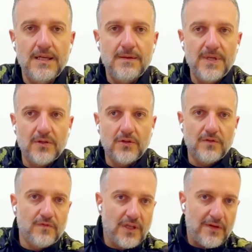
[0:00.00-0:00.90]
però
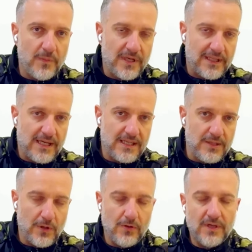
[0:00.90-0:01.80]
volevo parlare di
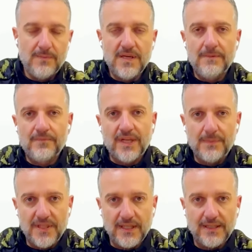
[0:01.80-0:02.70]
quello che mi è
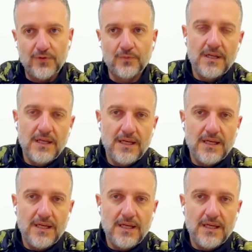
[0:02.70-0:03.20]
capitato.